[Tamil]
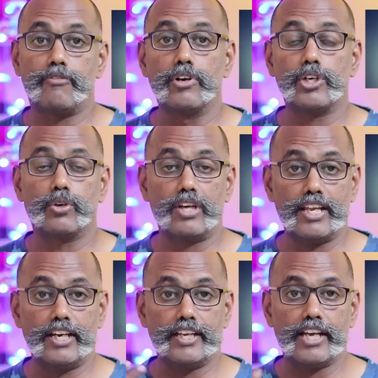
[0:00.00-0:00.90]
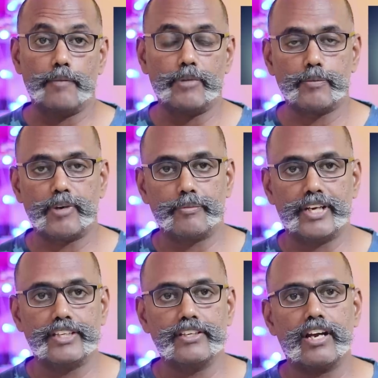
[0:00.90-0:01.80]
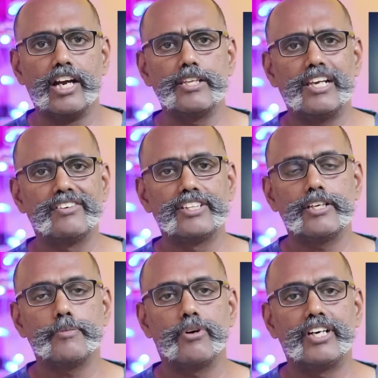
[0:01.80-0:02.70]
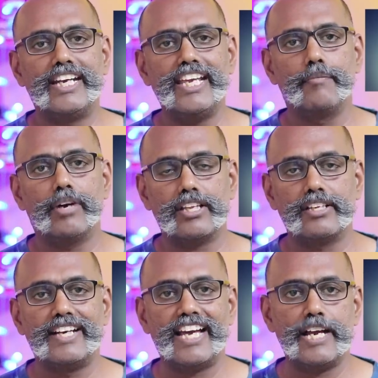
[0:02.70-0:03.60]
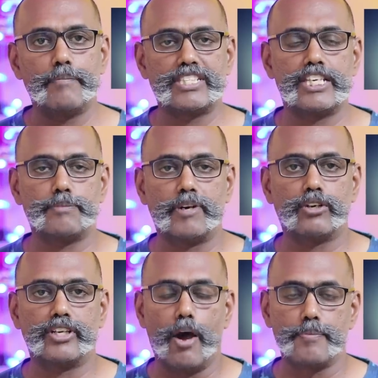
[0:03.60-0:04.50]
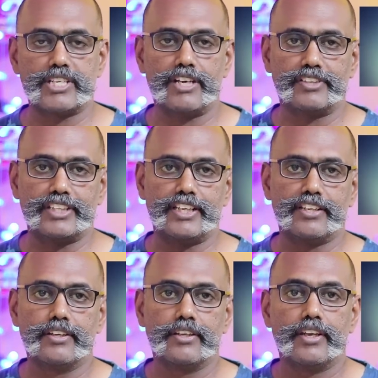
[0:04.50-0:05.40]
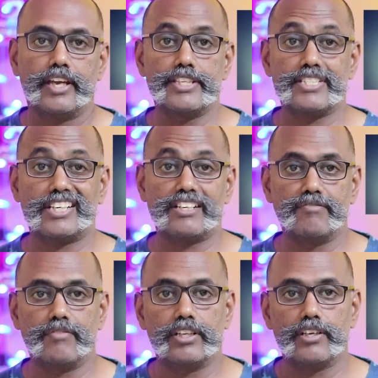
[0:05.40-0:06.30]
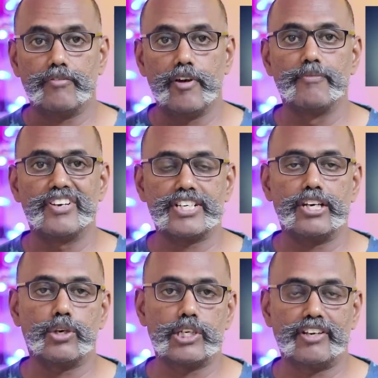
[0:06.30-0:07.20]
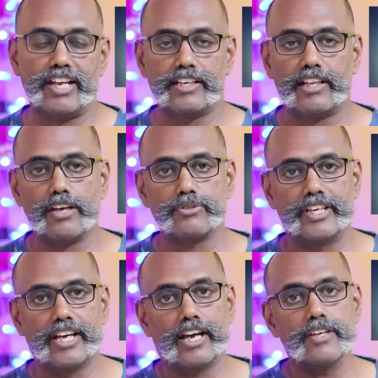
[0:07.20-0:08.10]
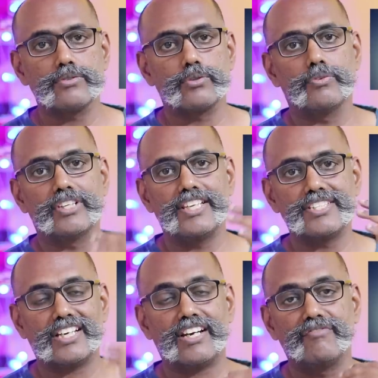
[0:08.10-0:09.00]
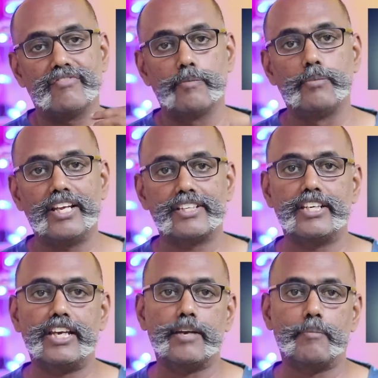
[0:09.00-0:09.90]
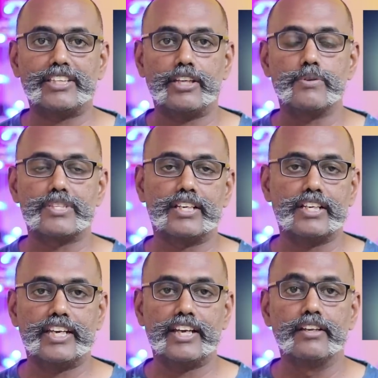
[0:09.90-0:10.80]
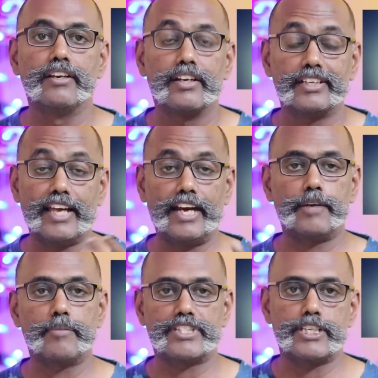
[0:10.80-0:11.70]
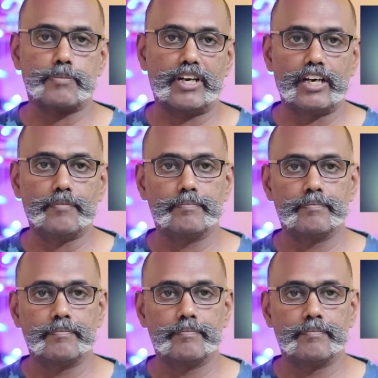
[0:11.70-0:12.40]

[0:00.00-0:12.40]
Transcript: ஃபோட்டோ கூட அதில் நீங்கள் அப்லோட் பண்ண முடியாது ஆனால் இதில் வந்து இப்போ டிஎம் அதாவது டைரக்ட் மெசேஜ் பண்ணக்கூடிய ஆப்ஷனை வந்து இன்ஸ்டாகிராம் அந்த வெப் வெர்ஷனில் கொண்டு வர இருக்கிறதாக சொல்லியிருக்காங்க ஸோ இந்த இன்ஸ்டாகிராம் வெப்பில் இருந்து நீங்கள் மற்ற யூஸருக்கு நீங்கள் டைரக்ட் மெசேஜ் பண்ணலாம்